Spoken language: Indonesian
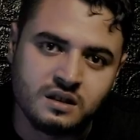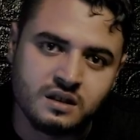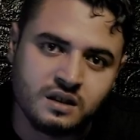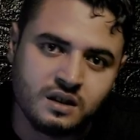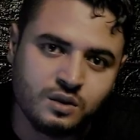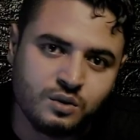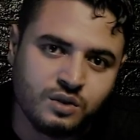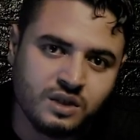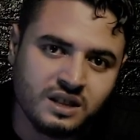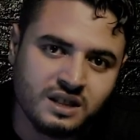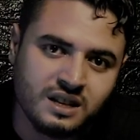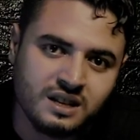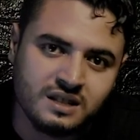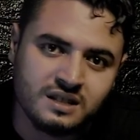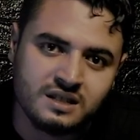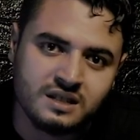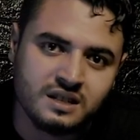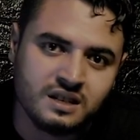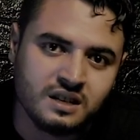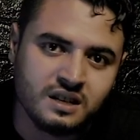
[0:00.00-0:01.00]
kekuatan
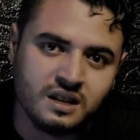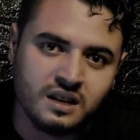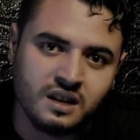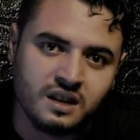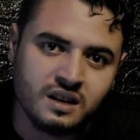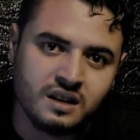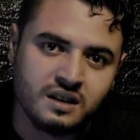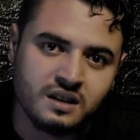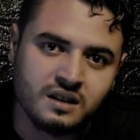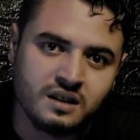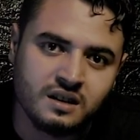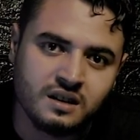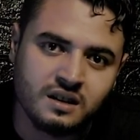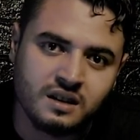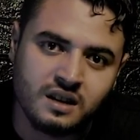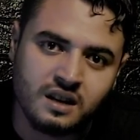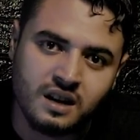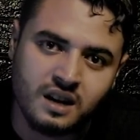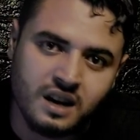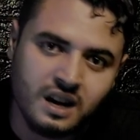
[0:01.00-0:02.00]
sihir
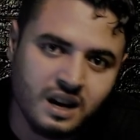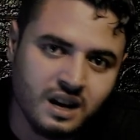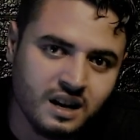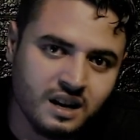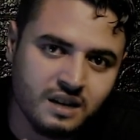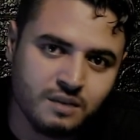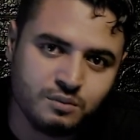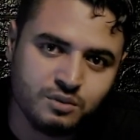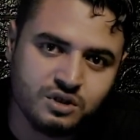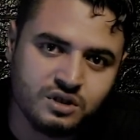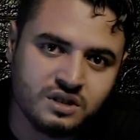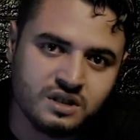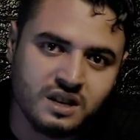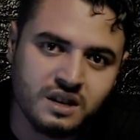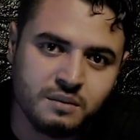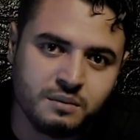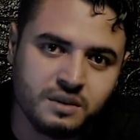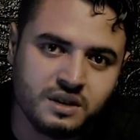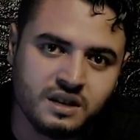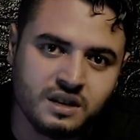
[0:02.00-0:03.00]
akan
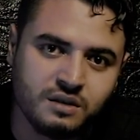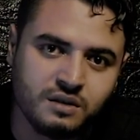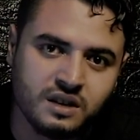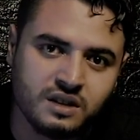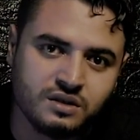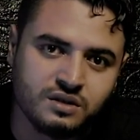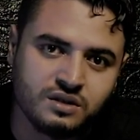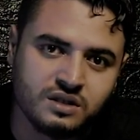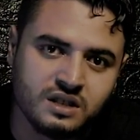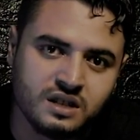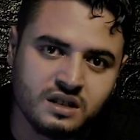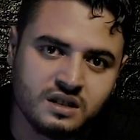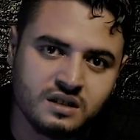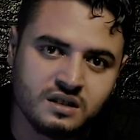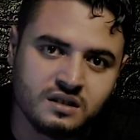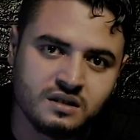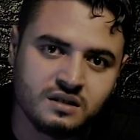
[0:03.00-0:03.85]
musnah pada waktunya